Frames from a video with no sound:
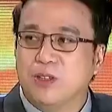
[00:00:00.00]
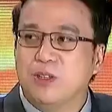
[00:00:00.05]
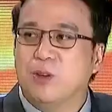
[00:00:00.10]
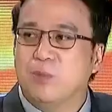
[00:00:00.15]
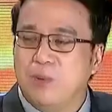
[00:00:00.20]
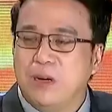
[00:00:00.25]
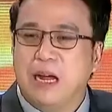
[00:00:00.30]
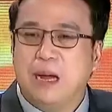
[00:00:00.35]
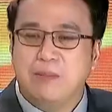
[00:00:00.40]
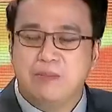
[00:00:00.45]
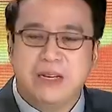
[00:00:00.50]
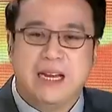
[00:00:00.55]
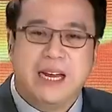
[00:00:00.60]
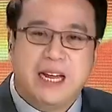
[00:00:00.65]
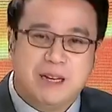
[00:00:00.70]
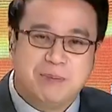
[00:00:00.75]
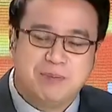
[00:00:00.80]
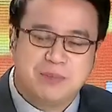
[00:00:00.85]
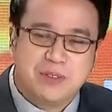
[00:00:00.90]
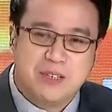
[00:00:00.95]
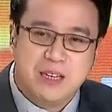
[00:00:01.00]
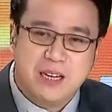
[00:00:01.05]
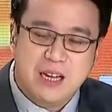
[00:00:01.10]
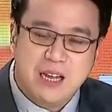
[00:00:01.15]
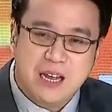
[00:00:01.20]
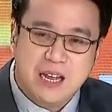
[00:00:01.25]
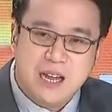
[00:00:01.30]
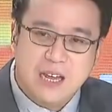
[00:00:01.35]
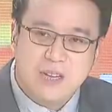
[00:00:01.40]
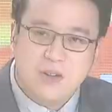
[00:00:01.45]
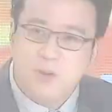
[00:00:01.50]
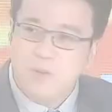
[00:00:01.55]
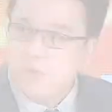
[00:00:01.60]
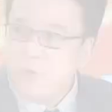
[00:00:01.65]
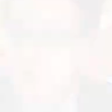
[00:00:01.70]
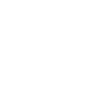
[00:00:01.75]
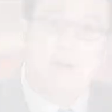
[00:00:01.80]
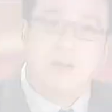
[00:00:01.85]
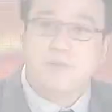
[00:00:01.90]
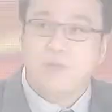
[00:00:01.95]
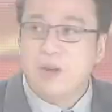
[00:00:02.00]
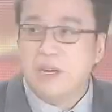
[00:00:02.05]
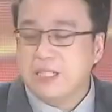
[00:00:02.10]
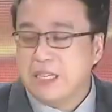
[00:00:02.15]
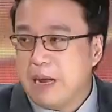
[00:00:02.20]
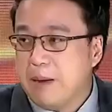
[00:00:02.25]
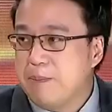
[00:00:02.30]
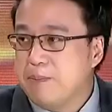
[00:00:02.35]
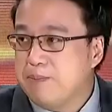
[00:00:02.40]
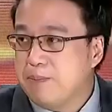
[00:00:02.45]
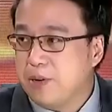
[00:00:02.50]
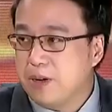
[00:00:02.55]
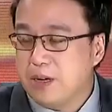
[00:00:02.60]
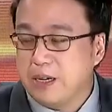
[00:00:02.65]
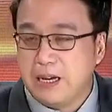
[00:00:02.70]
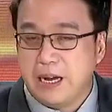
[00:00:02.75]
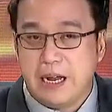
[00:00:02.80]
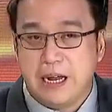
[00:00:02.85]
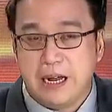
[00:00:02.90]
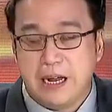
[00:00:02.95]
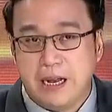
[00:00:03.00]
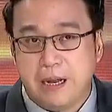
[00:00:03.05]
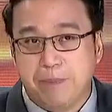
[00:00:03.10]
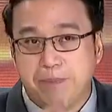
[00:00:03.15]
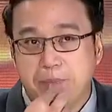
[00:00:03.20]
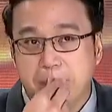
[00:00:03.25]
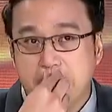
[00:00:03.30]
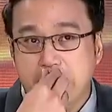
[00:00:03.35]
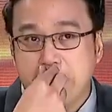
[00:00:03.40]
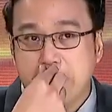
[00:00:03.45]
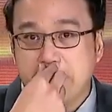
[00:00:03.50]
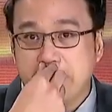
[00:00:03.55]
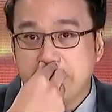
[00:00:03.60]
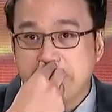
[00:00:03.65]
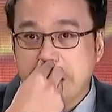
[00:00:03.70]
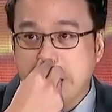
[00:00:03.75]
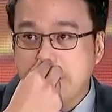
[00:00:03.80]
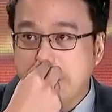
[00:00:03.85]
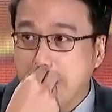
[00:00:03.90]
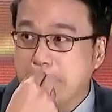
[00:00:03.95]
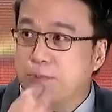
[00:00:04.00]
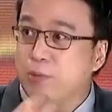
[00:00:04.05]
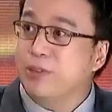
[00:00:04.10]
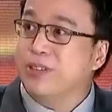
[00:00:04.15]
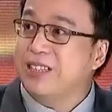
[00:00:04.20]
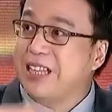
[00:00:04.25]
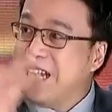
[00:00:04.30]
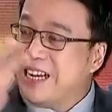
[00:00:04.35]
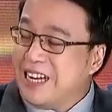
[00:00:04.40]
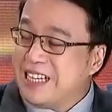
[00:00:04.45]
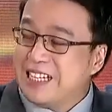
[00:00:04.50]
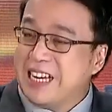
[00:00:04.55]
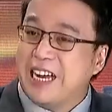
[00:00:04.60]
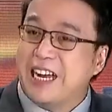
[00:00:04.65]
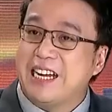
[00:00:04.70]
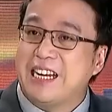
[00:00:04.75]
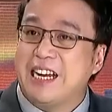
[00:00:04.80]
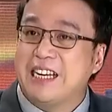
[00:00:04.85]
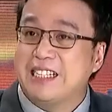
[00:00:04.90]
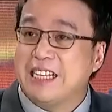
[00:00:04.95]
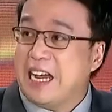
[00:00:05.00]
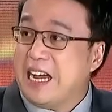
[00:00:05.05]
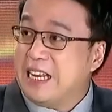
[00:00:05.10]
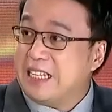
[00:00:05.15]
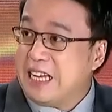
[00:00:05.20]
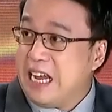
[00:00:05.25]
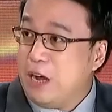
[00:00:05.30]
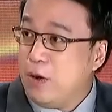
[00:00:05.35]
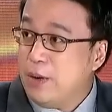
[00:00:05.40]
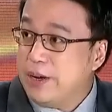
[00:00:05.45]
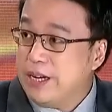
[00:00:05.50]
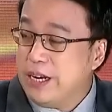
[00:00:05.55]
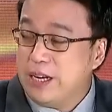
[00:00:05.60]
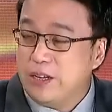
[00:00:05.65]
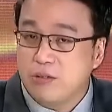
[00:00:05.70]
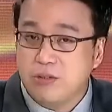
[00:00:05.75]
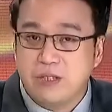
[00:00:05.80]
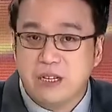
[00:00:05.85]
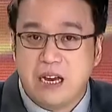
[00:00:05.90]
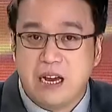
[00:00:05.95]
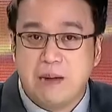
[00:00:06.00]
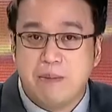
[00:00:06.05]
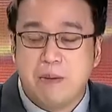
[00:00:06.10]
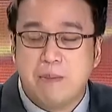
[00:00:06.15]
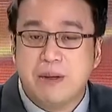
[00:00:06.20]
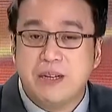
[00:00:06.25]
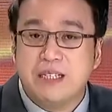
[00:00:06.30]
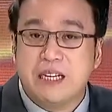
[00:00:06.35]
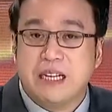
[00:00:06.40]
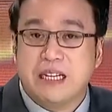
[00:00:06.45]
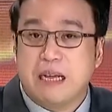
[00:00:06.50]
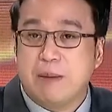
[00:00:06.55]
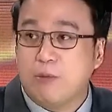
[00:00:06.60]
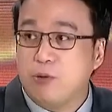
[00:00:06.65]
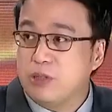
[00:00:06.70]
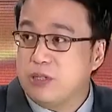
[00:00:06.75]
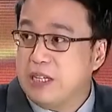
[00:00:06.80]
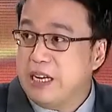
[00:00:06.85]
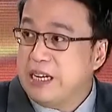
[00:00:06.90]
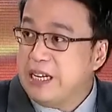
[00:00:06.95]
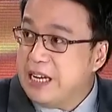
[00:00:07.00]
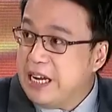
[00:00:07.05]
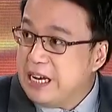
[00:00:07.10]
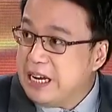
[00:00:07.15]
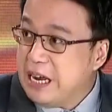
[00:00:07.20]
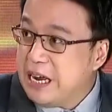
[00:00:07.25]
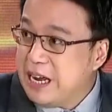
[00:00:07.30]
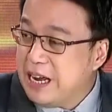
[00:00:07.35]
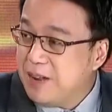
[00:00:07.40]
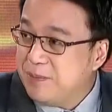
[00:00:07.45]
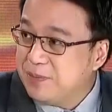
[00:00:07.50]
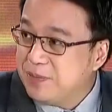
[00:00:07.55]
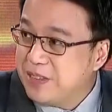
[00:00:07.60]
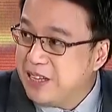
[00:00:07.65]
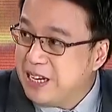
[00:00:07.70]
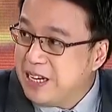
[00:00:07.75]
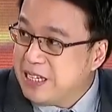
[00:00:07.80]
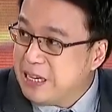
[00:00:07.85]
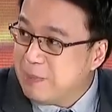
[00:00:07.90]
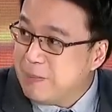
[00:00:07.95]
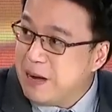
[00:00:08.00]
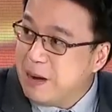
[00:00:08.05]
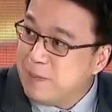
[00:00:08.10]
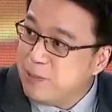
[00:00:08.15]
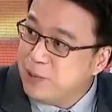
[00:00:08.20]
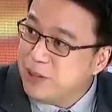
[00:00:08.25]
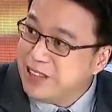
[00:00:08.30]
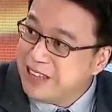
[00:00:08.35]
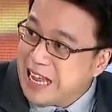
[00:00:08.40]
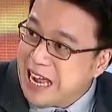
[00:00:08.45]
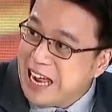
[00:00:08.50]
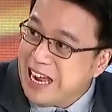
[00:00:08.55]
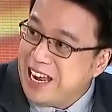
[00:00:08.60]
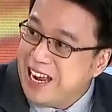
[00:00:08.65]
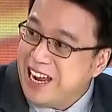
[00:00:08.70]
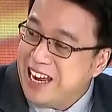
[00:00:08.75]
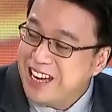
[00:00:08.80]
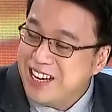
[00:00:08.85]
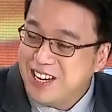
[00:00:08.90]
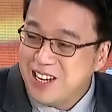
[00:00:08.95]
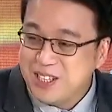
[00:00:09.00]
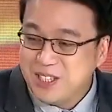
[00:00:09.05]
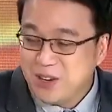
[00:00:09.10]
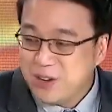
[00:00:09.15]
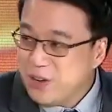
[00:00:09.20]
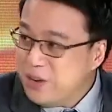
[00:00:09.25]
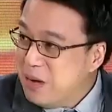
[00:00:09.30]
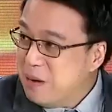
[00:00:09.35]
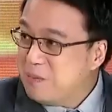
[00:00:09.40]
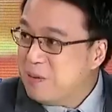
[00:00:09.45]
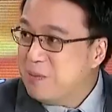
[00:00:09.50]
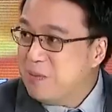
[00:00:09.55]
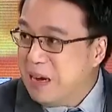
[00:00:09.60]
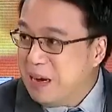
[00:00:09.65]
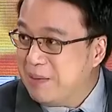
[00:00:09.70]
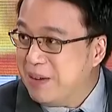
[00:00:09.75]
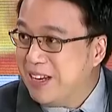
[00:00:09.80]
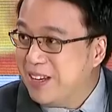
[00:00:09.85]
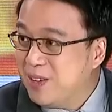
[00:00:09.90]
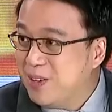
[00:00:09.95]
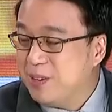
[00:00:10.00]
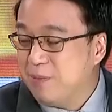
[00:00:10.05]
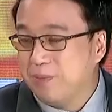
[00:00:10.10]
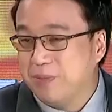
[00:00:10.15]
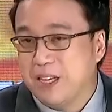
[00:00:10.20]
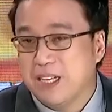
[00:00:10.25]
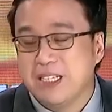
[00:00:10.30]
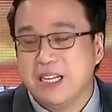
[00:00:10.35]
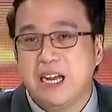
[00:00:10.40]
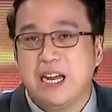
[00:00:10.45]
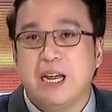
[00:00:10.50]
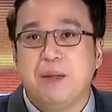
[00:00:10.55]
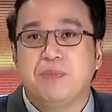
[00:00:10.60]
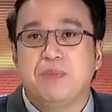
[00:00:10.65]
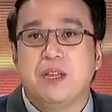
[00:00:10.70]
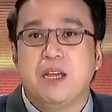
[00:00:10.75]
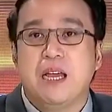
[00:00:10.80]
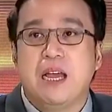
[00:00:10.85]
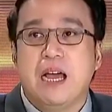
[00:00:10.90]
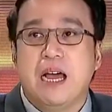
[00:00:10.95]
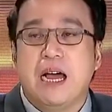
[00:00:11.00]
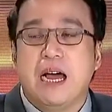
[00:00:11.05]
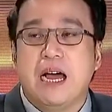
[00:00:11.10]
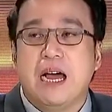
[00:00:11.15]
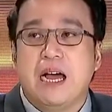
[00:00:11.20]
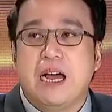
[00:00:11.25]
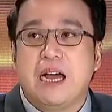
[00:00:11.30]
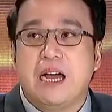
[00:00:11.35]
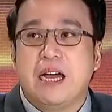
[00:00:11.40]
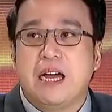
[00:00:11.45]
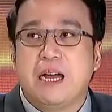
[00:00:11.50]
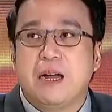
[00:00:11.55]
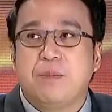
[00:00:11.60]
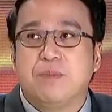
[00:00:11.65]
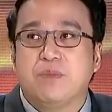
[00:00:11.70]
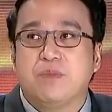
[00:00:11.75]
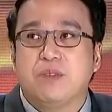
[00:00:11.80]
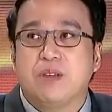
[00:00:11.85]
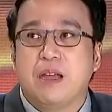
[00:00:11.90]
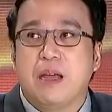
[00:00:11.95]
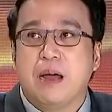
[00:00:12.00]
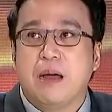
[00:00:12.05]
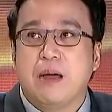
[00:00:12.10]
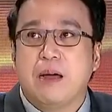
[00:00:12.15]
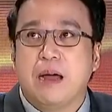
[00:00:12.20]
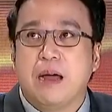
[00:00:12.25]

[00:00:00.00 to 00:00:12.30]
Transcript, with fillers: sa fall out of love na yan. Oh. But for example, na napagpunta niya sa kanya sa asawa niya doon sa ibang bansa tapos hindi na hindi siya pinapunta. Hmm. So yun ang problema doon kasi uh,